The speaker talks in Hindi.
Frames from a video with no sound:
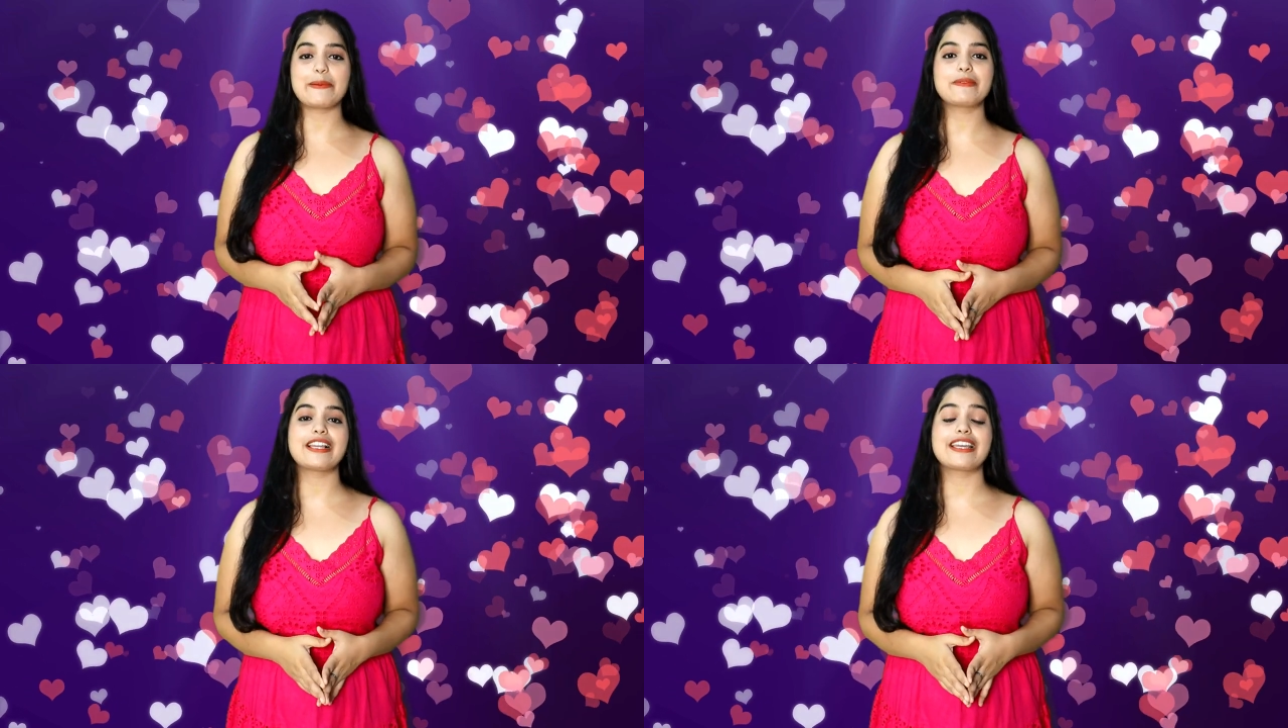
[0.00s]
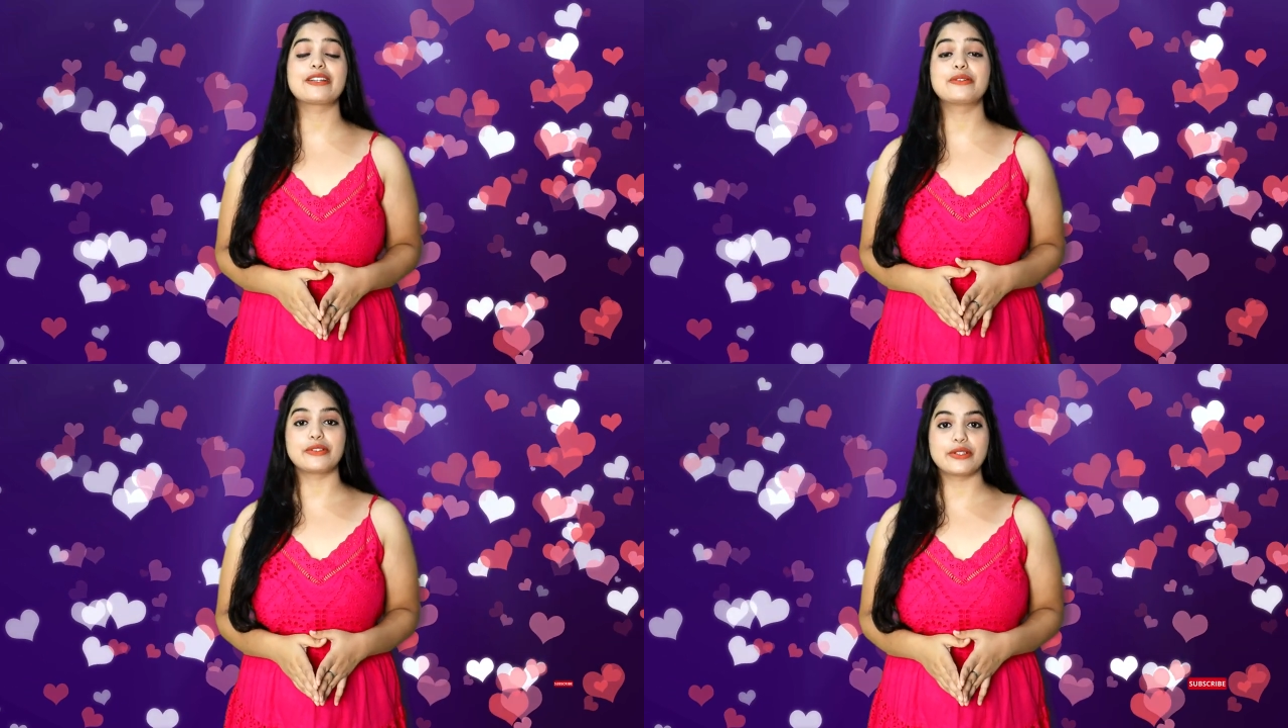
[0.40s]
आपके लिए
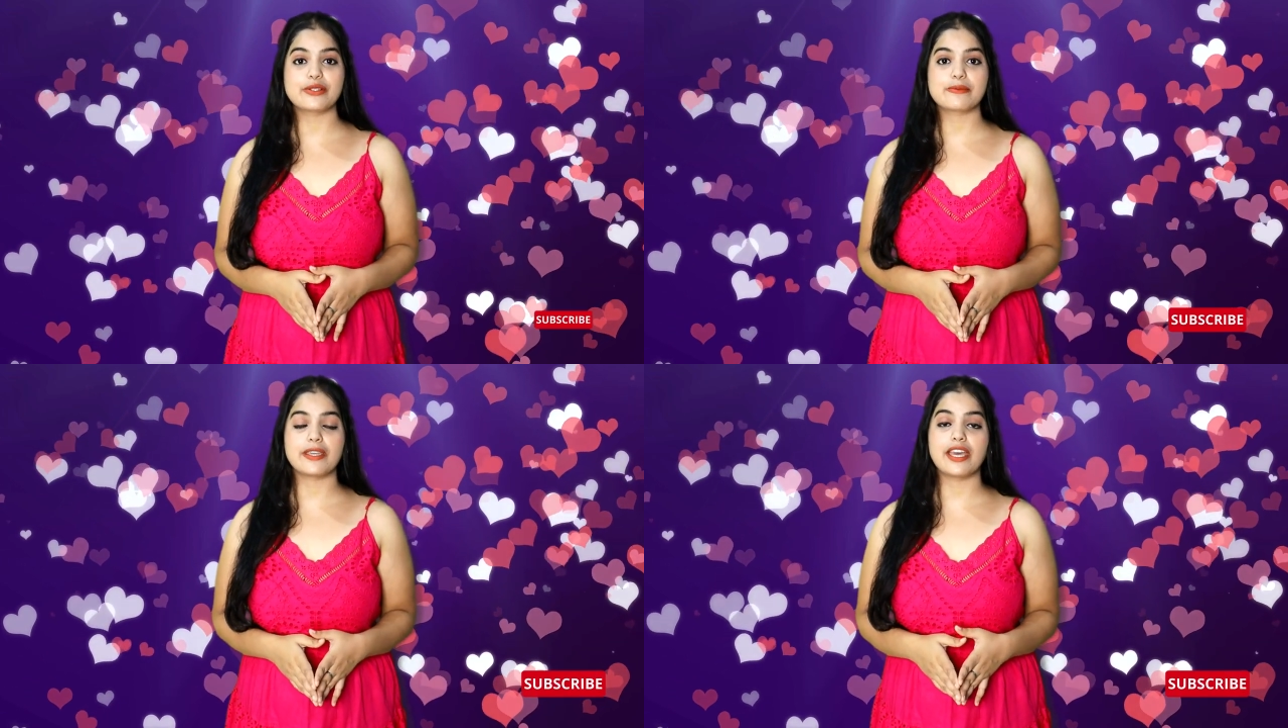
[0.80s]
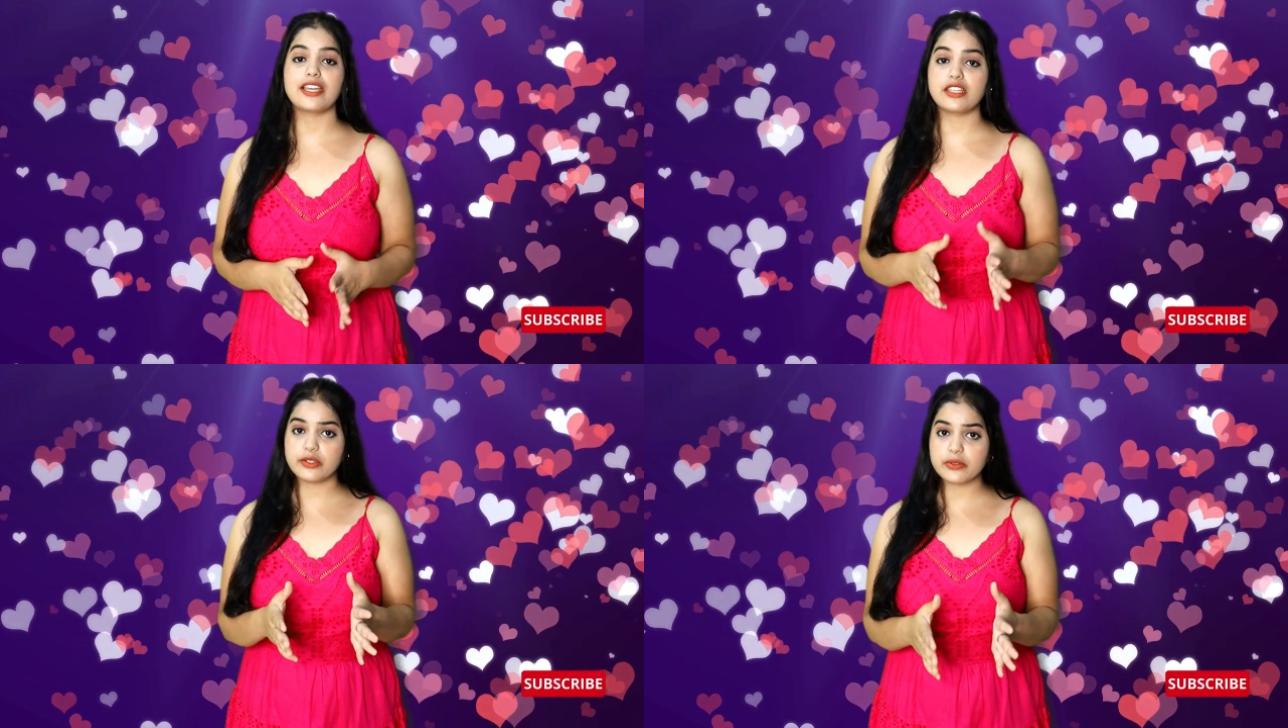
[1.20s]
गुड न्यूज़ भी
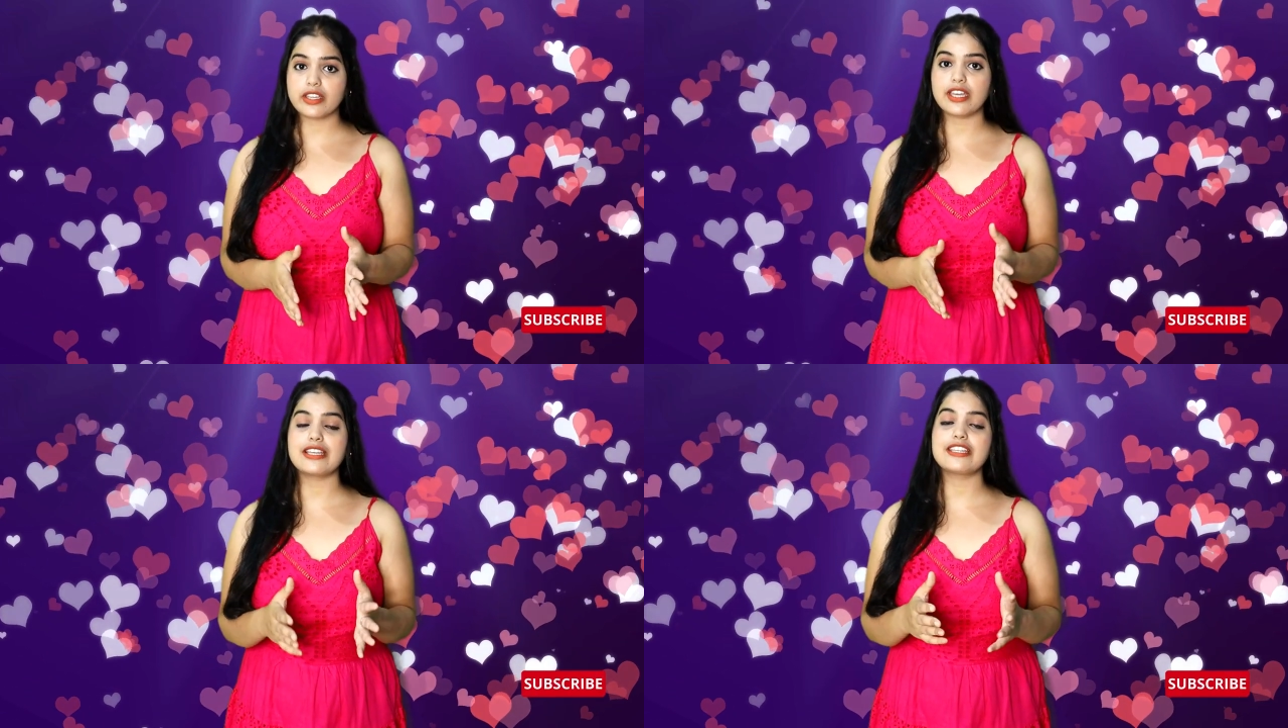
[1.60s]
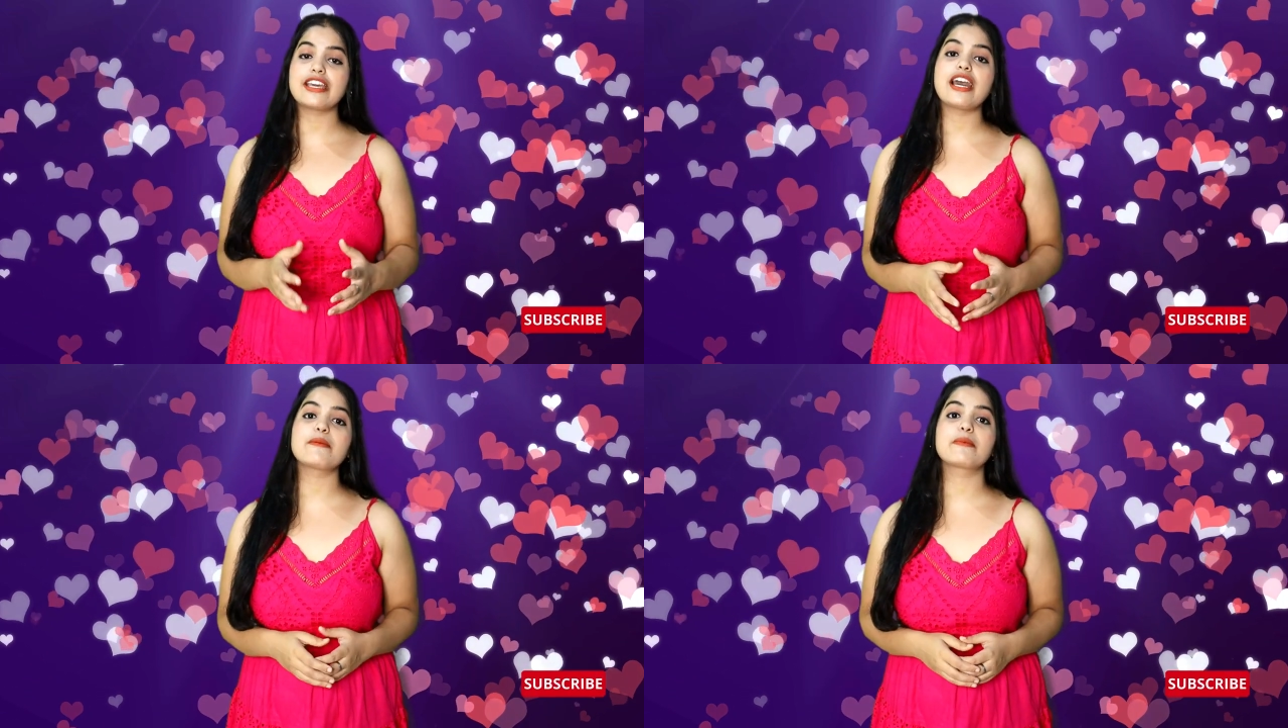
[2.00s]
है क्योंकि
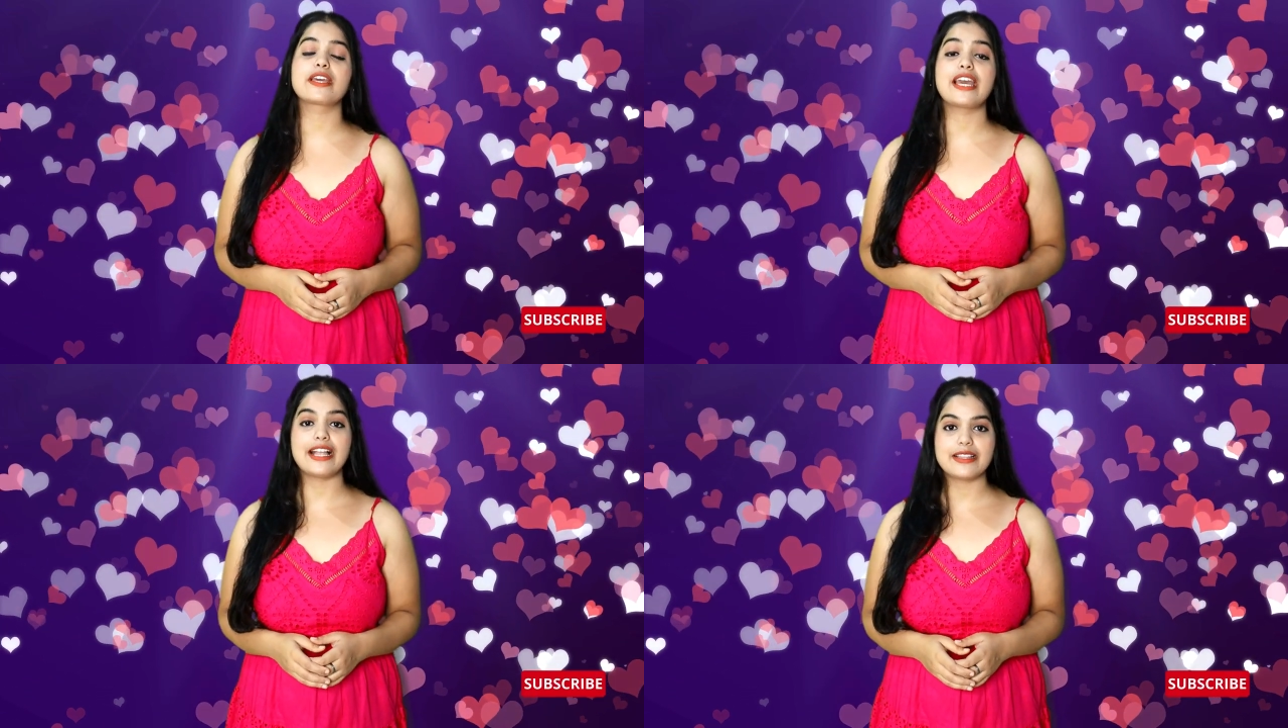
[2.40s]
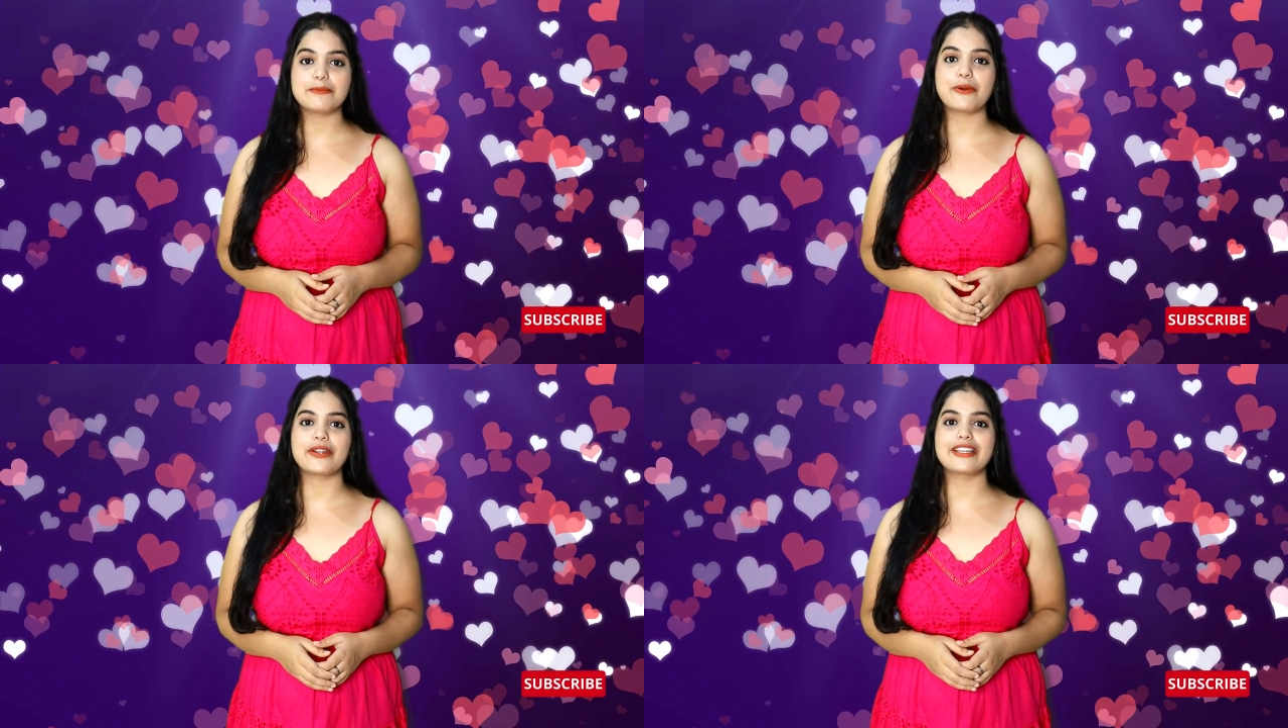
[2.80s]
ये आपकी
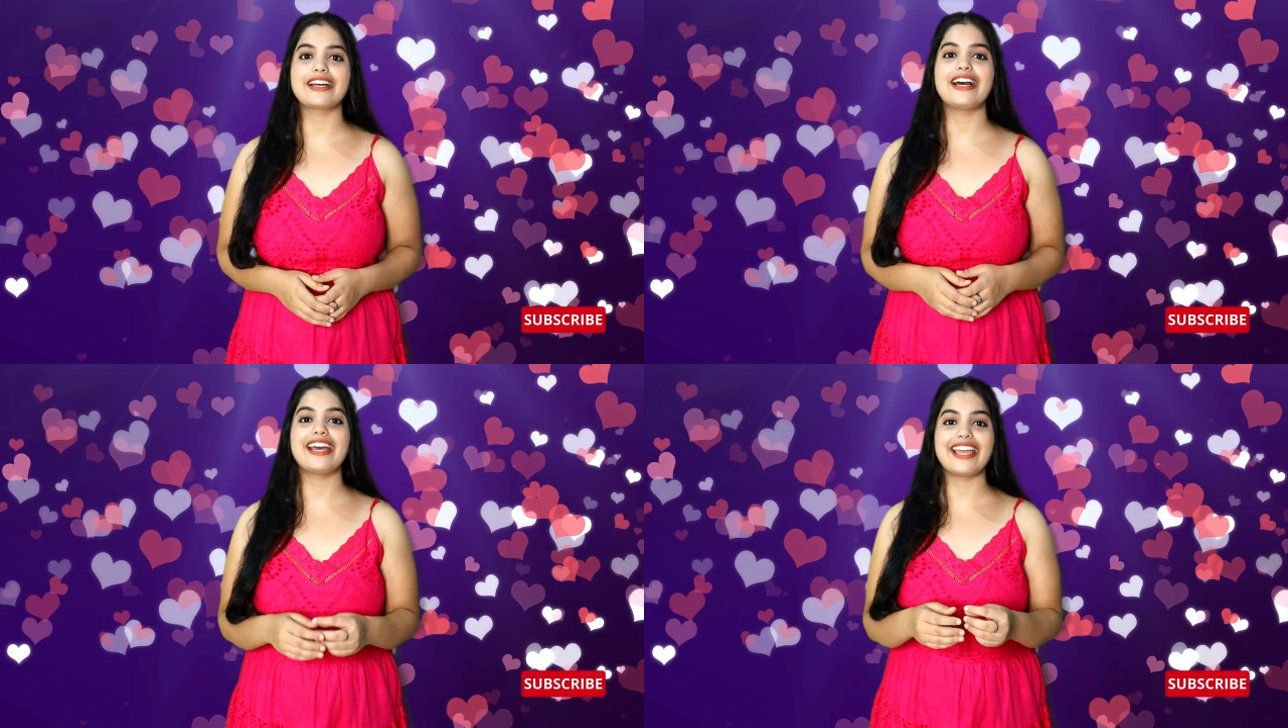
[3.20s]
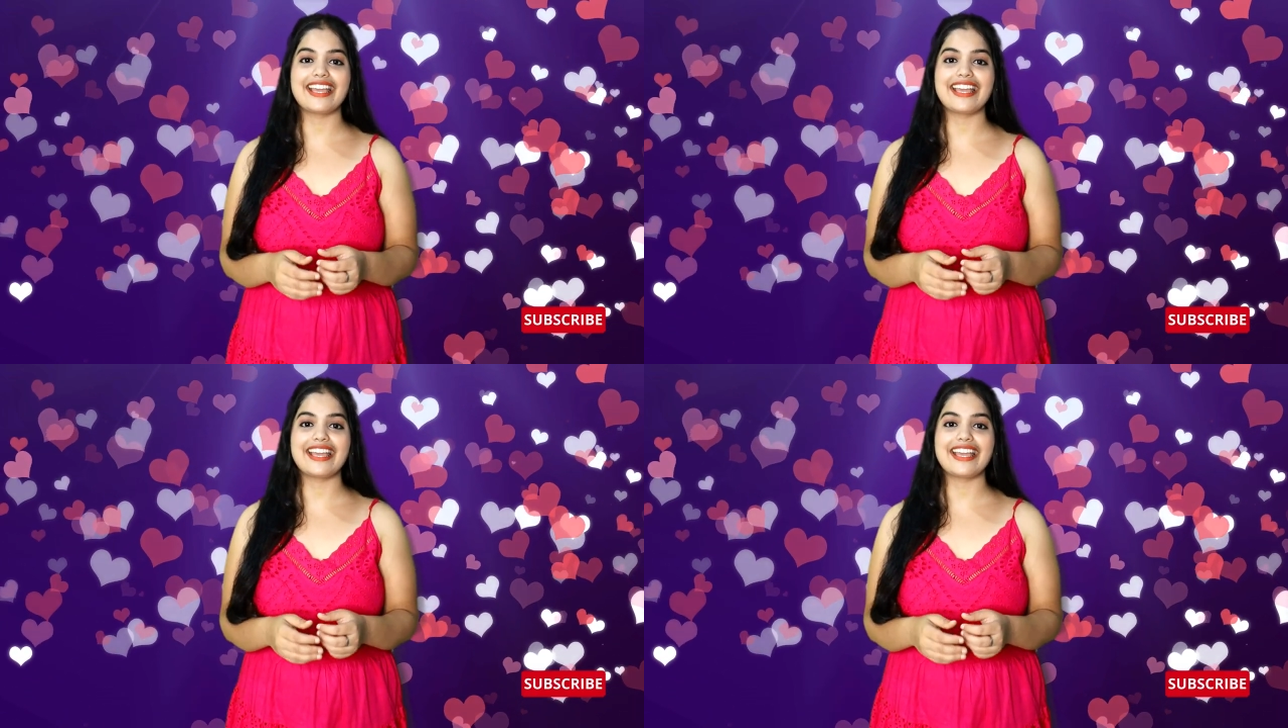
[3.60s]
हेल्दी बॉडी का